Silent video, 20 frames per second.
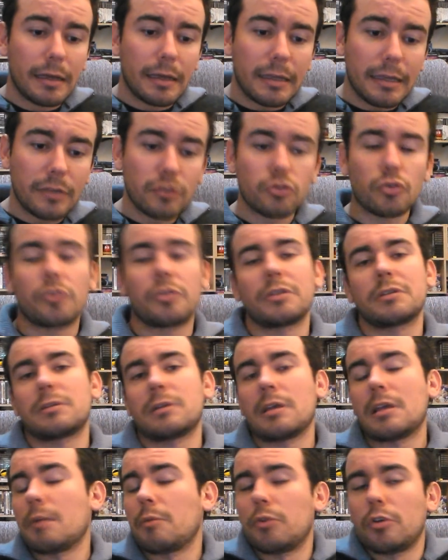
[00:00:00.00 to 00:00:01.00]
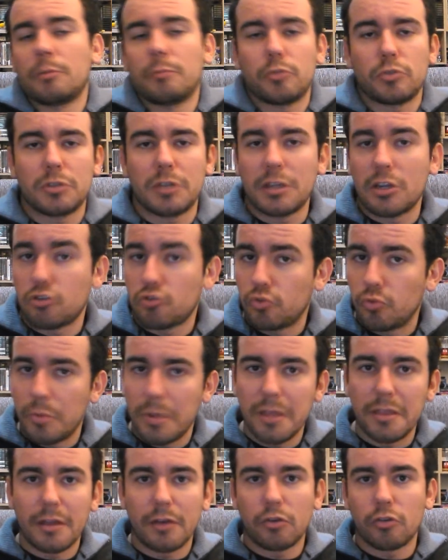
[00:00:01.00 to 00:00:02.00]
Y entonces ella, bueno, pues tiene su
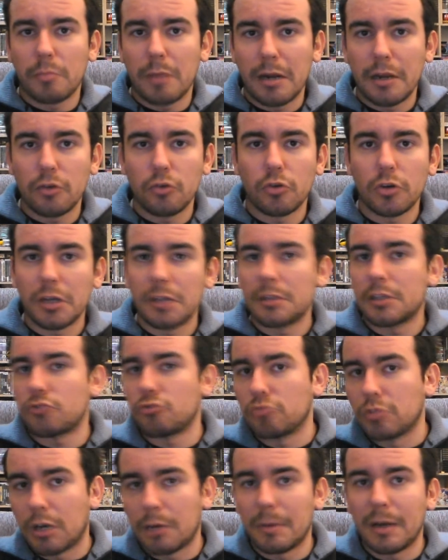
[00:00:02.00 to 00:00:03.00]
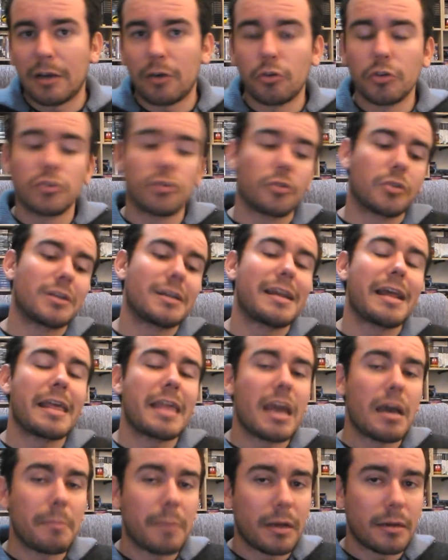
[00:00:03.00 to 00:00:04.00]
vida normal y corriente, su trabajo, y entonces la
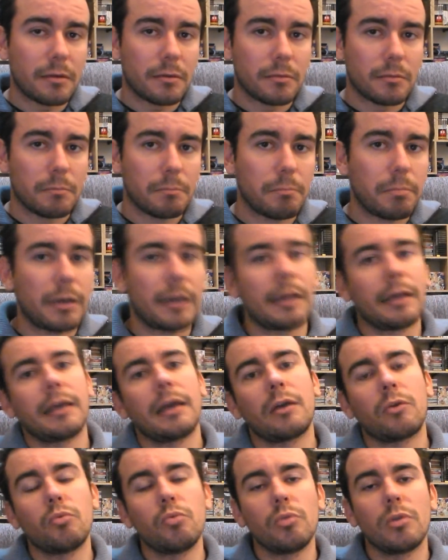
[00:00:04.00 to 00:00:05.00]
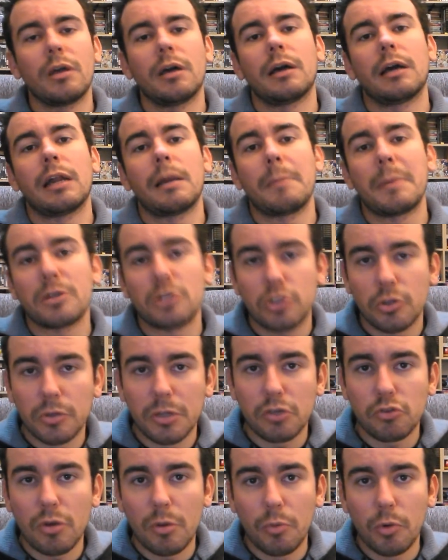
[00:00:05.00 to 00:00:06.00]
llaman para que acuda a la mansión
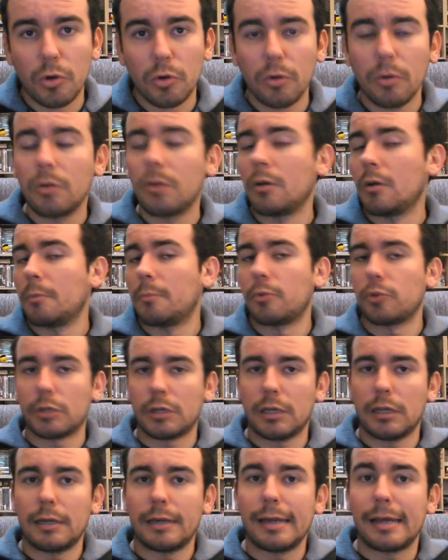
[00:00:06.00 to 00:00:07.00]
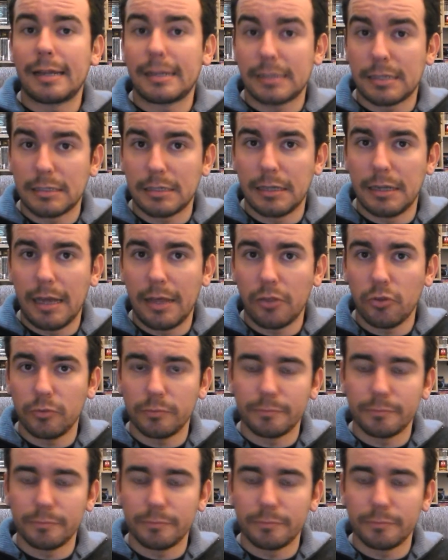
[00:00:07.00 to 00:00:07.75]
de su abuelo porque le han asesinado.